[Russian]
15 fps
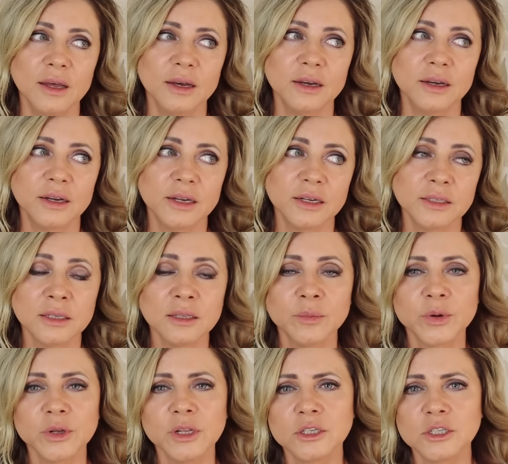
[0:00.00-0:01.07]
Э, Кристина
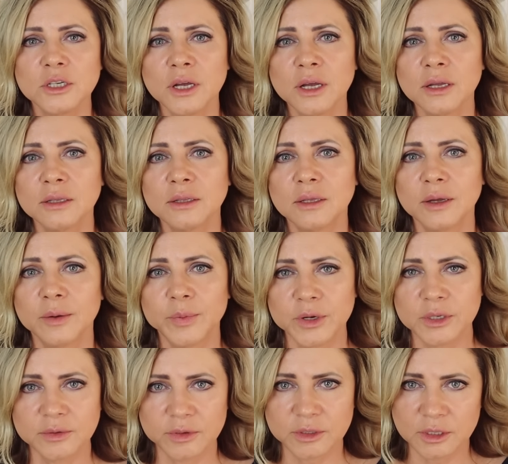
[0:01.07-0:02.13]
продолжает
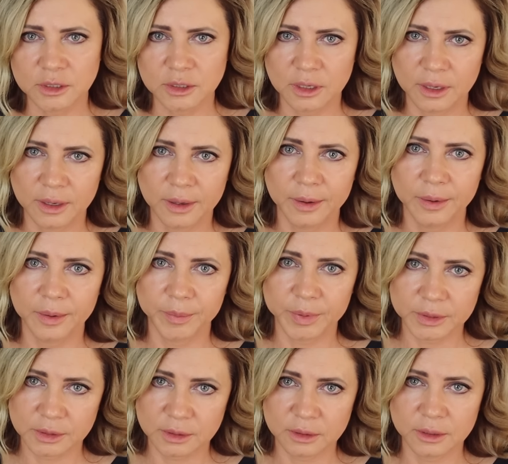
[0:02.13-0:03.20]
производить
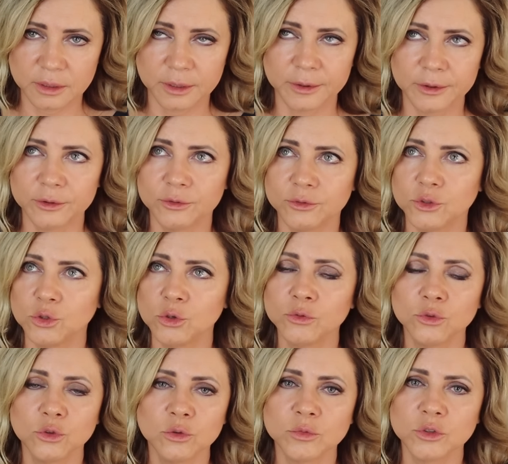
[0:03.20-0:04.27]
посты. Все
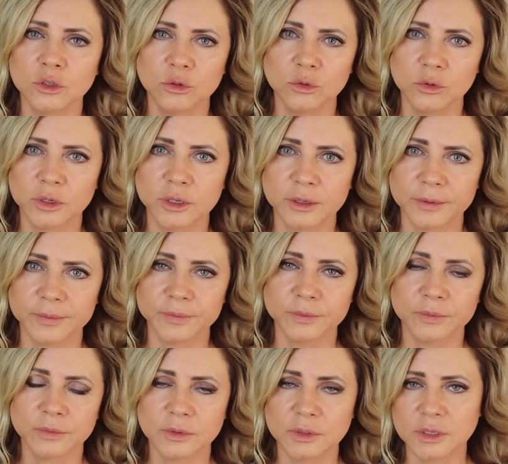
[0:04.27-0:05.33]
в том же
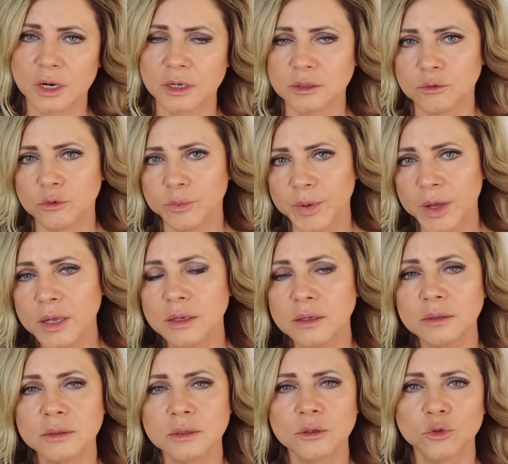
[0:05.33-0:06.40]
духе. Здравствуй,
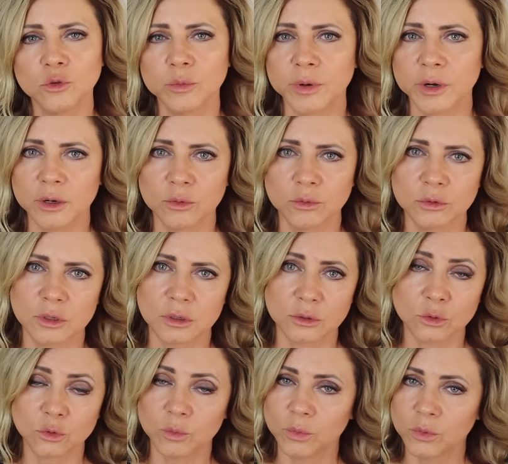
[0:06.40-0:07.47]
пятница, доброе утро,
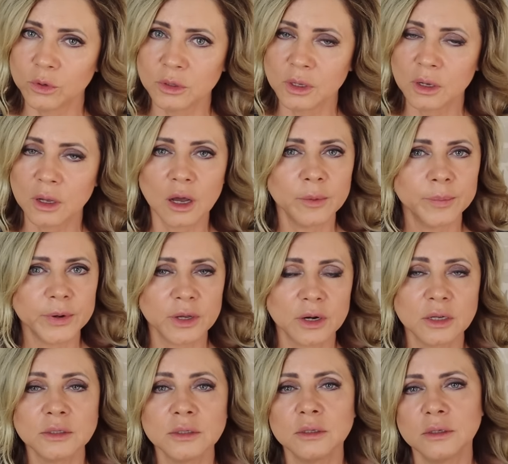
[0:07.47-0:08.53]
суббота, как
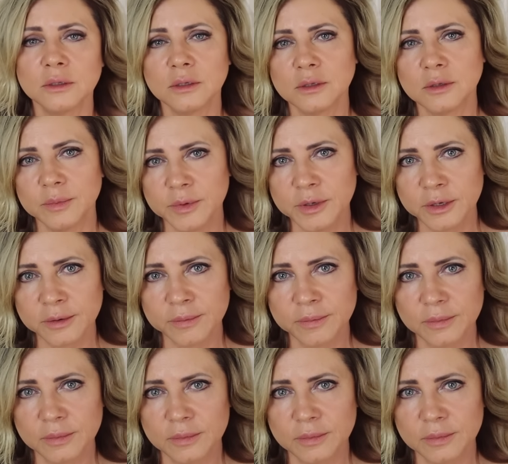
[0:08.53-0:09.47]
прекрасен этот мир.